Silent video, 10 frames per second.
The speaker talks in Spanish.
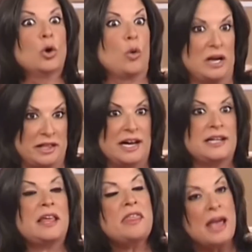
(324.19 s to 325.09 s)
los
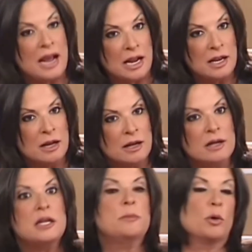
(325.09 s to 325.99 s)
guardianes de él
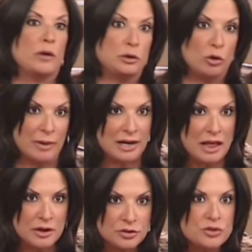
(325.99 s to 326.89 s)
y poder tomar
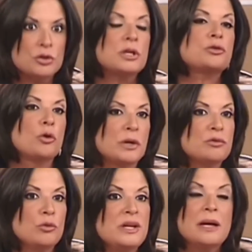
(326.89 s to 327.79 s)
las decisiones sobre
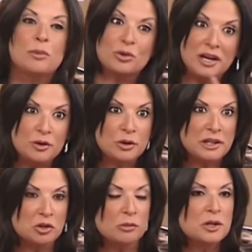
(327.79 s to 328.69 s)
su vida porque él no
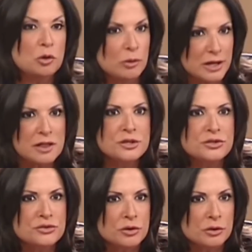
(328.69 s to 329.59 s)
está tomando buenas
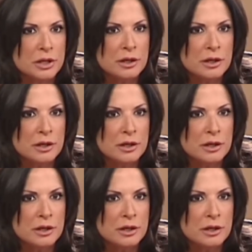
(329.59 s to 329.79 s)
decisiones.